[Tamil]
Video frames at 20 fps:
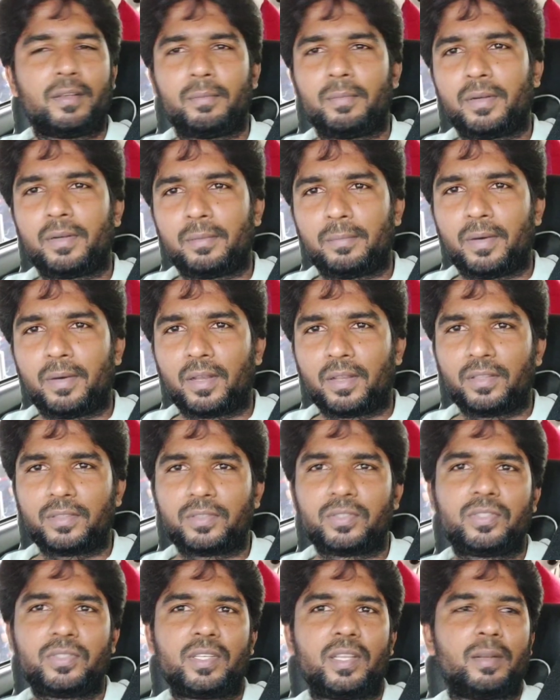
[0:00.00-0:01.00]
பட் மாருதி
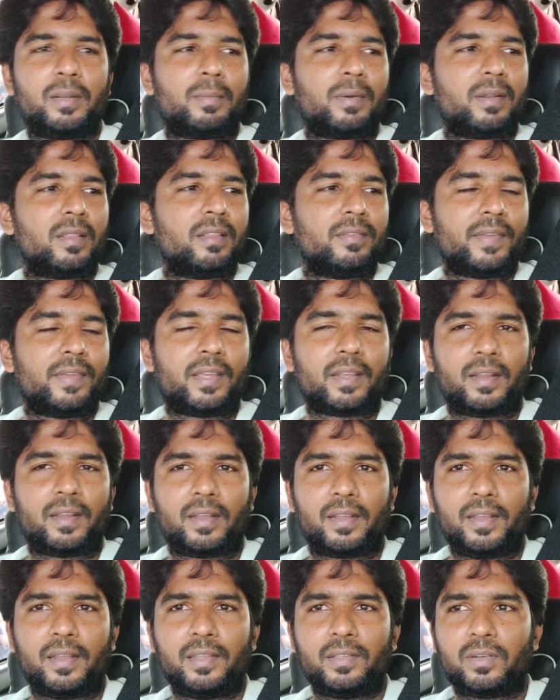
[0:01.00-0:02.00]
சுசிக்கில் மட்டும் தான்
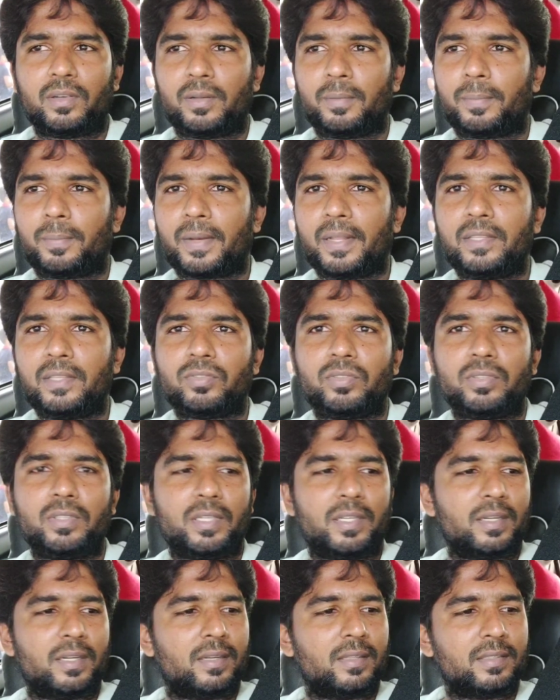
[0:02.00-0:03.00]
விற்கிறாங்க இதோட ப்ரைஸ் வந்து
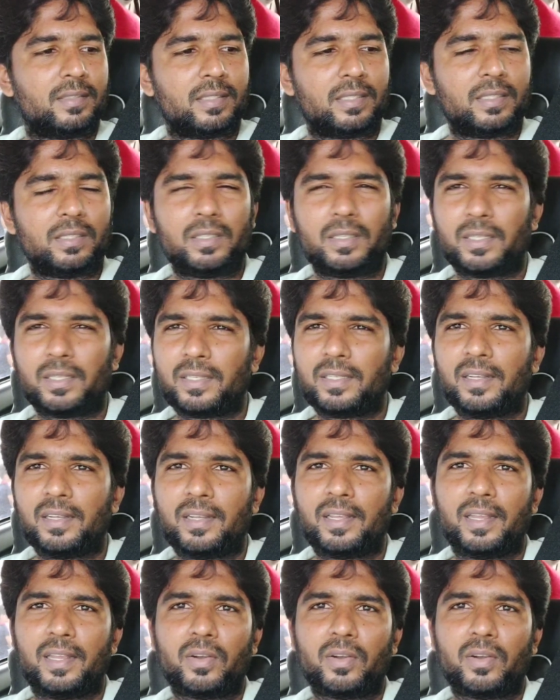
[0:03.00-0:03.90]
கிட்டத்தட்ட எனக்கு